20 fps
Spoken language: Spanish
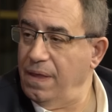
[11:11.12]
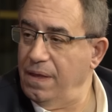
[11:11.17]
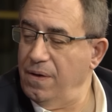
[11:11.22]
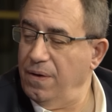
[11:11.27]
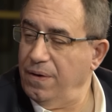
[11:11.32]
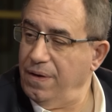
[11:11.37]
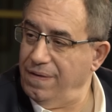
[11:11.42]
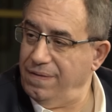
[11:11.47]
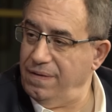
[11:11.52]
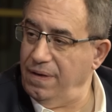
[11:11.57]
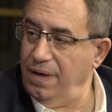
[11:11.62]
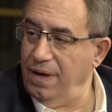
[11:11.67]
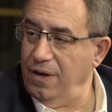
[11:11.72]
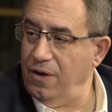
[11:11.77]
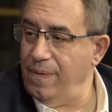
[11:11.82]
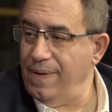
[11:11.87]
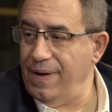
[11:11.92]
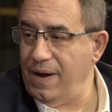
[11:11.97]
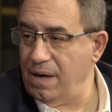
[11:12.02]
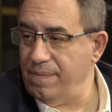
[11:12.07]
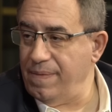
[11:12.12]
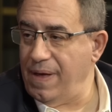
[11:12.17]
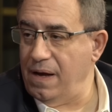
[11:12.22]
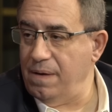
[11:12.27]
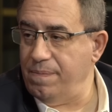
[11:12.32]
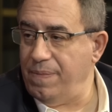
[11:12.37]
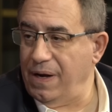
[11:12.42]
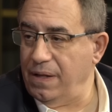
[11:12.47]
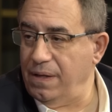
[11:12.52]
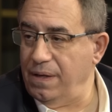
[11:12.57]
te digo que sí, que lo van a armar
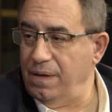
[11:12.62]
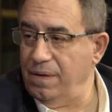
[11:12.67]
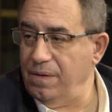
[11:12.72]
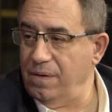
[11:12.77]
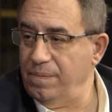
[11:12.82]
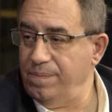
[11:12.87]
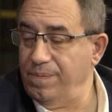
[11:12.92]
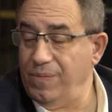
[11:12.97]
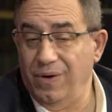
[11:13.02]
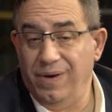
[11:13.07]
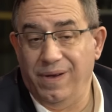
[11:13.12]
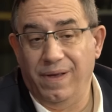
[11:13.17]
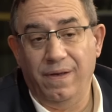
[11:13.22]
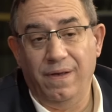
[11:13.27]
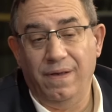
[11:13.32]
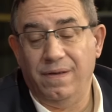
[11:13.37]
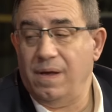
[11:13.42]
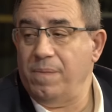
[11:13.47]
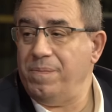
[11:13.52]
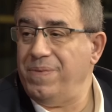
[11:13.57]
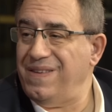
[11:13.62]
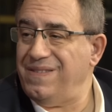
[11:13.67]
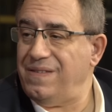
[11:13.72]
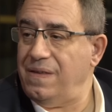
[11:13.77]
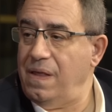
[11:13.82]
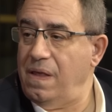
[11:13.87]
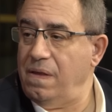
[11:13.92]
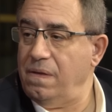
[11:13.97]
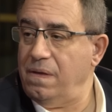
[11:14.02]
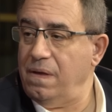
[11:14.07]
el partido, porque es el
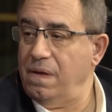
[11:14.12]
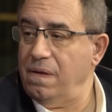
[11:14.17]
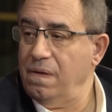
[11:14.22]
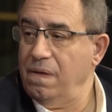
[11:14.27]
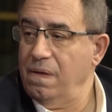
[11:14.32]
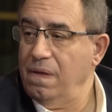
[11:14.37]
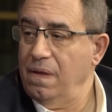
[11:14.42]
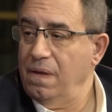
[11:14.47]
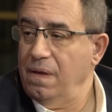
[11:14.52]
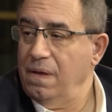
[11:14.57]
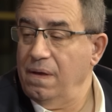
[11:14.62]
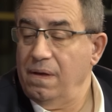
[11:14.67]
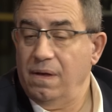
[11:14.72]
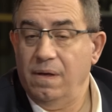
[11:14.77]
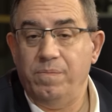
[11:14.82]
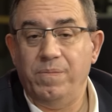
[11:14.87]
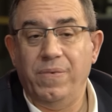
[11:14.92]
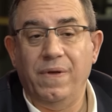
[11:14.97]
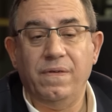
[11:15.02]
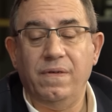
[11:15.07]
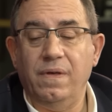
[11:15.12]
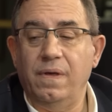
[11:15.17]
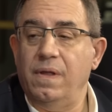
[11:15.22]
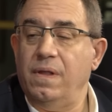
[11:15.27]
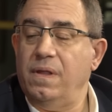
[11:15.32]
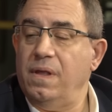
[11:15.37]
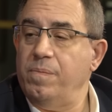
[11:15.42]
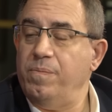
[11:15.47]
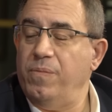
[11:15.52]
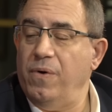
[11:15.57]
presidente. El
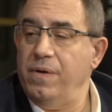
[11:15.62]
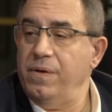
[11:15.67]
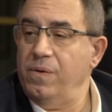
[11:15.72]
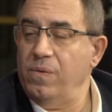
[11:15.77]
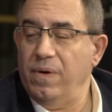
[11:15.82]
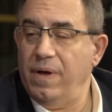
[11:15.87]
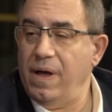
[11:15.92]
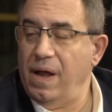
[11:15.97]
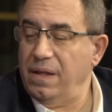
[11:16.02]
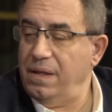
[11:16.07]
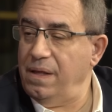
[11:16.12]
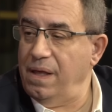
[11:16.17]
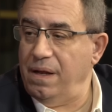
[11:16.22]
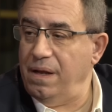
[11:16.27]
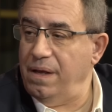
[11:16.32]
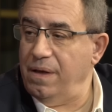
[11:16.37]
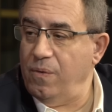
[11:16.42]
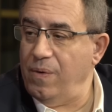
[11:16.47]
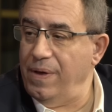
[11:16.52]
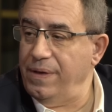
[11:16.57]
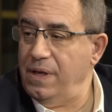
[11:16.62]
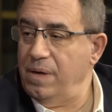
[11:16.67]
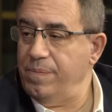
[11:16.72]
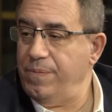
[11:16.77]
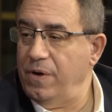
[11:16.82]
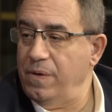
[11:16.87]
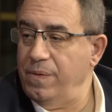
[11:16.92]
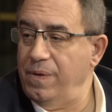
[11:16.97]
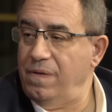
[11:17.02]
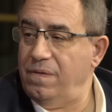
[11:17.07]
presidente pone un cartel en cualquier
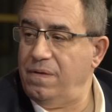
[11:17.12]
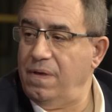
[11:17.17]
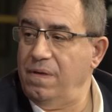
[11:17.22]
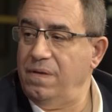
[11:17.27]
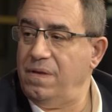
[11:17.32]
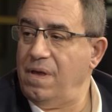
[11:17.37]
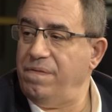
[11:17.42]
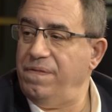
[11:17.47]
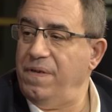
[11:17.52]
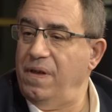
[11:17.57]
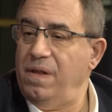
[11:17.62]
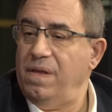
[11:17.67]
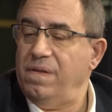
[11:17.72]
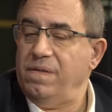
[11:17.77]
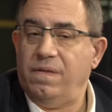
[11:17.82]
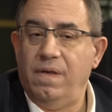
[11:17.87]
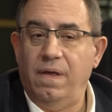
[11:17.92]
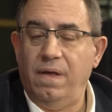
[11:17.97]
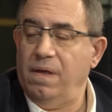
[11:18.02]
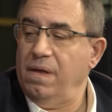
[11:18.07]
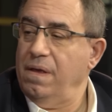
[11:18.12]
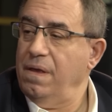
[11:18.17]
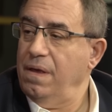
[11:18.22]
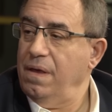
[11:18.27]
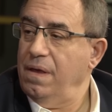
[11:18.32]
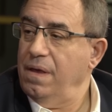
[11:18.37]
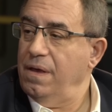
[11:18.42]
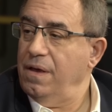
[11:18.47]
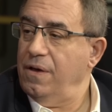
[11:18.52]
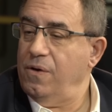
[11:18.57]
provincia, dice afíliense,
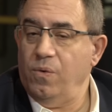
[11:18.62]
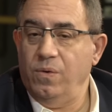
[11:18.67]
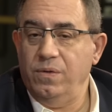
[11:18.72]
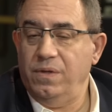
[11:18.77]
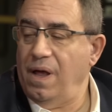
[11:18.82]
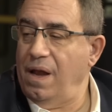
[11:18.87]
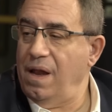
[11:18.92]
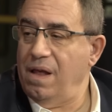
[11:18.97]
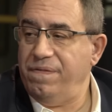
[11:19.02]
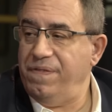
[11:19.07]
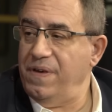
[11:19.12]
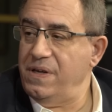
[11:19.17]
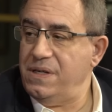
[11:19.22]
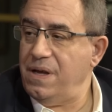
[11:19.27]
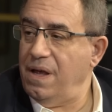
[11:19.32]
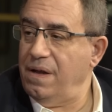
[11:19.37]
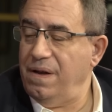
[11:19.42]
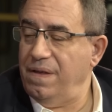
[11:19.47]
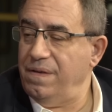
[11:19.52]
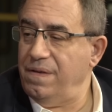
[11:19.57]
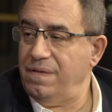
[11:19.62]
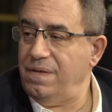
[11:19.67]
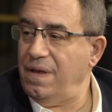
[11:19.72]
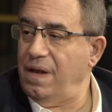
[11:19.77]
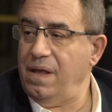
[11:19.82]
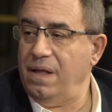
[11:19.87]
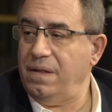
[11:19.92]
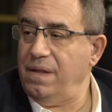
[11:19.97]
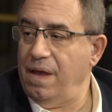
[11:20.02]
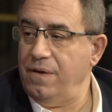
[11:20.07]
juntan las fichas
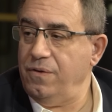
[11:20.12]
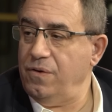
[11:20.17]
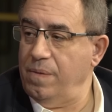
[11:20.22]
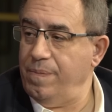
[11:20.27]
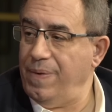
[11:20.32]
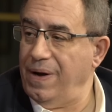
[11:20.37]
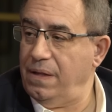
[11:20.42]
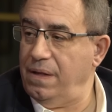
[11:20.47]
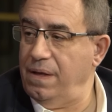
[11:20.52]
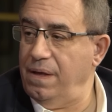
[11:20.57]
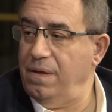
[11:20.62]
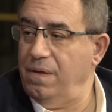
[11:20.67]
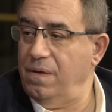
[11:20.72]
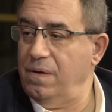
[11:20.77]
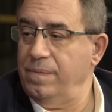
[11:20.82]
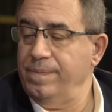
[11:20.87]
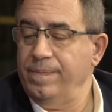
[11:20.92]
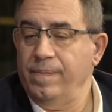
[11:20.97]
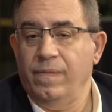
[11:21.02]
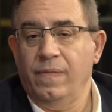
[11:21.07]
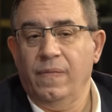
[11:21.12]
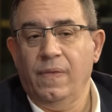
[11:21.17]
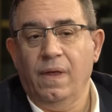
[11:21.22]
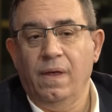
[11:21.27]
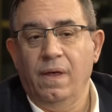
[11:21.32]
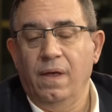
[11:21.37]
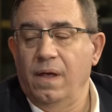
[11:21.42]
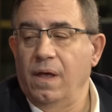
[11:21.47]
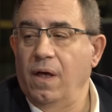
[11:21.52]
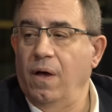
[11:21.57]
necesarias, está hecho el partido.
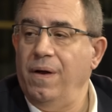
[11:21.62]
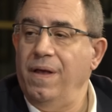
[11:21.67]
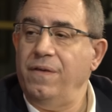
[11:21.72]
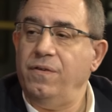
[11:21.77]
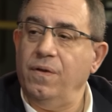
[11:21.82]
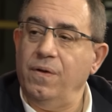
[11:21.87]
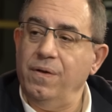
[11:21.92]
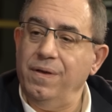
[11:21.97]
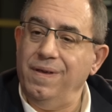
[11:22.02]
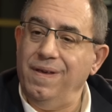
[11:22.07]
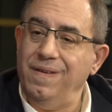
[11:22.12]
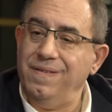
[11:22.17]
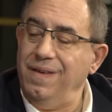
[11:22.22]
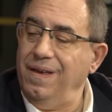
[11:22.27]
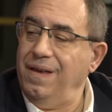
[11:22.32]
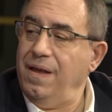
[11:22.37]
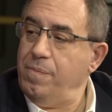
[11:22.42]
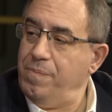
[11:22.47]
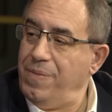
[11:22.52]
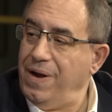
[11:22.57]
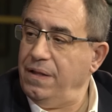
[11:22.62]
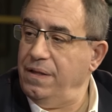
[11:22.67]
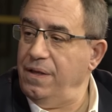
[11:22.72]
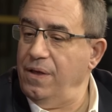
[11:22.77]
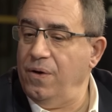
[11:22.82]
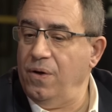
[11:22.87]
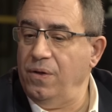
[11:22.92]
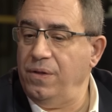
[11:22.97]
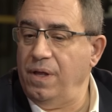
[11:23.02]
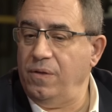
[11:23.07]
Ahora, eso no quiere decir que el
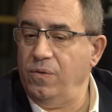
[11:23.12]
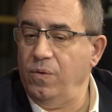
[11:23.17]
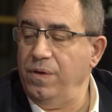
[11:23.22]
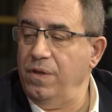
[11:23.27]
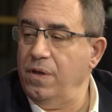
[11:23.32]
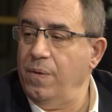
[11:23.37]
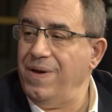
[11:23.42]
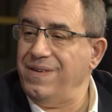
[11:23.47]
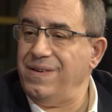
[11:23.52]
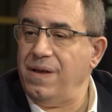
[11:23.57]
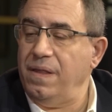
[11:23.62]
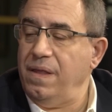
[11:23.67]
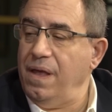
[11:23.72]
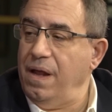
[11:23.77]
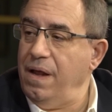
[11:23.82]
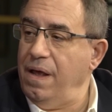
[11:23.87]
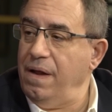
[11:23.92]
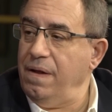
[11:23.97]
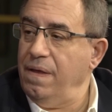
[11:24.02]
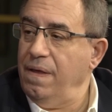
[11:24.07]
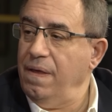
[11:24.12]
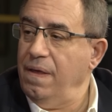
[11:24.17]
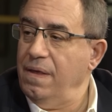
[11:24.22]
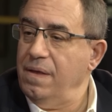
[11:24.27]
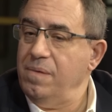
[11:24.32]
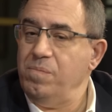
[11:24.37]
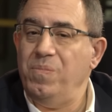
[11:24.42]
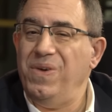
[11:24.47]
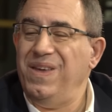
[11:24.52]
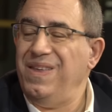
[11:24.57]
partido constituido vaya a tener
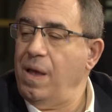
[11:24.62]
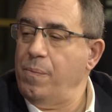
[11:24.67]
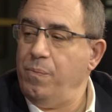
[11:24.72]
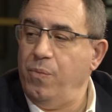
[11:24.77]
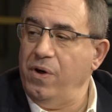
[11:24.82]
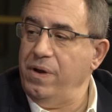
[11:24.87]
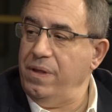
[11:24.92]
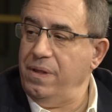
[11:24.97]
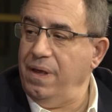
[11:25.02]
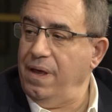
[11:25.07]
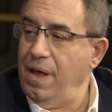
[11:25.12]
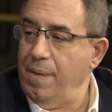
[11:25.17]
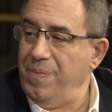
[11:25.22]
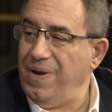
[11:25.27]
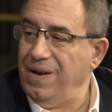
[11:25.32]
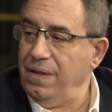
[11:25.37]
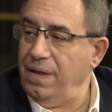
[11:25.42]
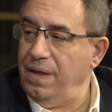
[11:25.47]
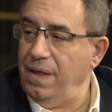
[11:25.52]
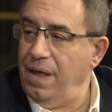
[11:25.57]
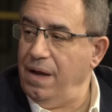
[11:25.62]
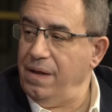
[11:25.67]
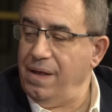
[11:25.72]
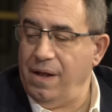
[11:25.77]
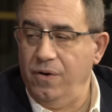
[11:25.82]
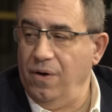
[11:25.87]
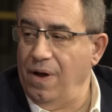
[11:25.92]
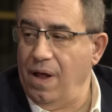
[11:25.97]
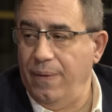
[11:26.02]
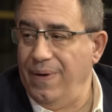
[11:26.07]
vida política partidaria,
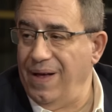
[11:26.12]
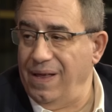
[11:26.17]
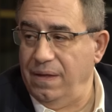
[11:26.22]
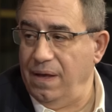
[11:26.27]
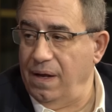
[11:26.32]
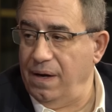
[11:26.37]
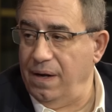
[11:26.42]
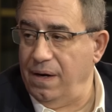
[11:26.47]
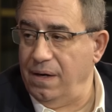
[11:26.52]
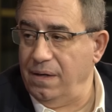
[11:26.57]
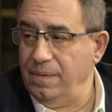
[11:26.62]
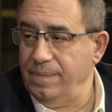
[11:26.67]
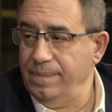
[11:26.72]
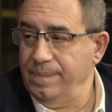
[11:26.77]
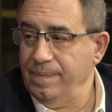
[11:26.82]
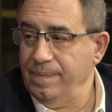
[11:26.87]
no la va a tener.